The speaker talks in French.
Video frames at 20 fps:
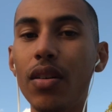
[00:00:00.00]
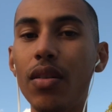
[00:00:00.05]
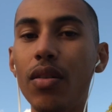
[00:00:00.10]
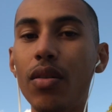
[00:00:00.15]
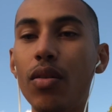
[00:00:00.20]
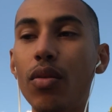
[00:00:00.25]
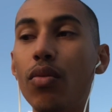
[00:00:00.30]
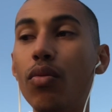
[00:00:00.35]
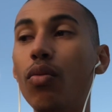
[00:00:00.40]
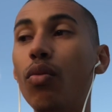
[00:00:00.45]
Euh,
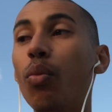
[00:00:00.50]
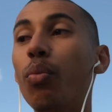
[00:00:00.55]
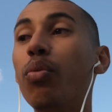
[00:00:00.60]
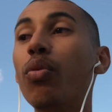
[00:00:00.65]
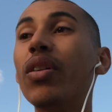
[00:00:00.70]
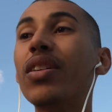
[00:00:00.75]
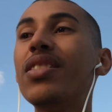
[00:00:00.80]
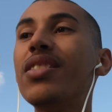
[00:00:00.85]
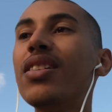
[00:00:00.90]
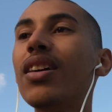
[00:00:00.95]
on
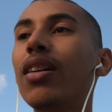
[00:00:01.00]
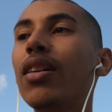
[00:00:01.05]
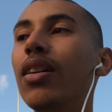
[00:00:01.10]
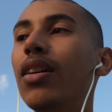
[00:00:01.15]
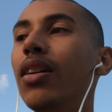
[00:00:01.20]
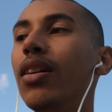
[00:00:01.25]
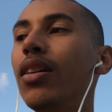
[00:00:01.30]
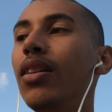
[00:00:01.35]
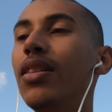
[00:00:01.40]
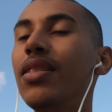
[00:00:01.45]
pourrait dire
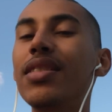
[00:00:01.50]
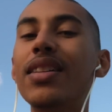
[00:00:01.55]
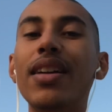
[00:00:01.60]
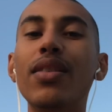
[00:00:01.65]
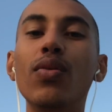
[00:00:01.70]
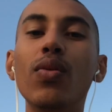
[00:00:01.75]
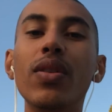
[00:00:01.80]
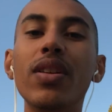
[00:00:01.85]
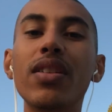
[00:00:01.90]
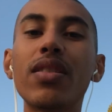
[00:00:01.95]
les,
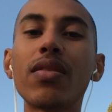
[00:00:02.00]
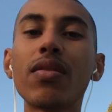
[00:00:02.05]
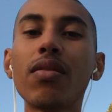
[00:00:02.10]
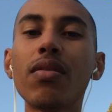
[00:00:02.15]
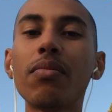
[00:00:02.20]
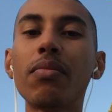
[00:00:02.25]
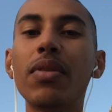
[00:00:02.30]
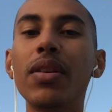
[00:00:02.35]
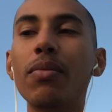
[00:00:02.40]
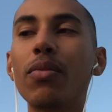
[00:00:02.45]

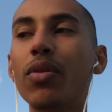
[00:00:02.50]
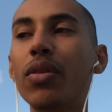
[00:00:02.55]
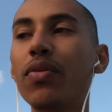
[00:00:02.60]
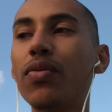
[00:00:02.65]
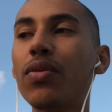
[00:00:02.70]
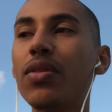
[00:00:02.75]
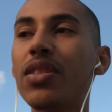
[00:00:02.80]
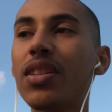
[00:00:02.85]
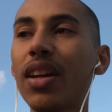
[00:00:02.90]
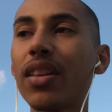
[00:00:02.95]
adolescents, mais bon, il
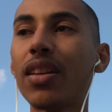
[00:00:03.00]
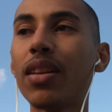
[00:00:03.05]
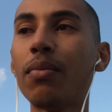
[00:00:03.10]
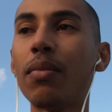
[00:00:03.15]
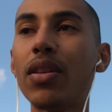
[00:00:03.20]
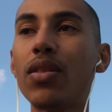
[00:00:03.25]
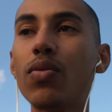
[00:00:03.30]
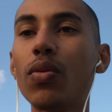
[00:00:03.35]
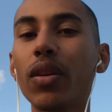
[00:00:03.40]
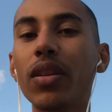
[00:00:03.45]
faut une certaine
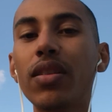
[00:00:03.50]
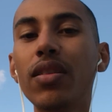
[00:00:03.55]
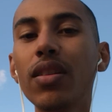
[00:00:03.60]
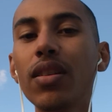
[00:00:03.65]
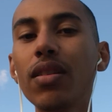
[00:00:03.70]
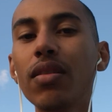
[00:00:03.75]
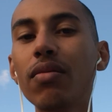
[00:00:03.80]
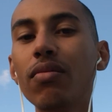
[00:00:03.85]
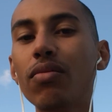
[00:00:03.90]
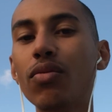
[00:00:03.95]

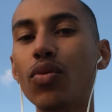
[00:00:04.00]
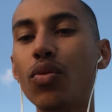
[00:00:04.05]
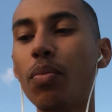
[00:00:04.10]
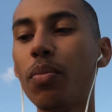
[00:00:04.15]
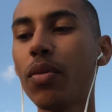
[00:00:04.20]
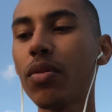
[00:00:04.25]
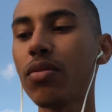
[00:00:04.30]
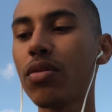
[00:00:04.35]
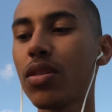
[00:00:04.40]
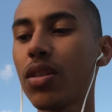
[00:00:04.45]
maturité, je
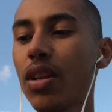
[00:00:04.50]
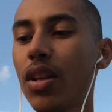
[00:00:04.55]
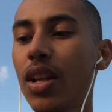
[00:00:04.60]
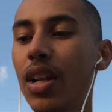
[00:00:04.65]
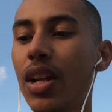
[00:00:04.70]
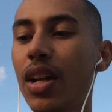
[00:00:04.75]
pense.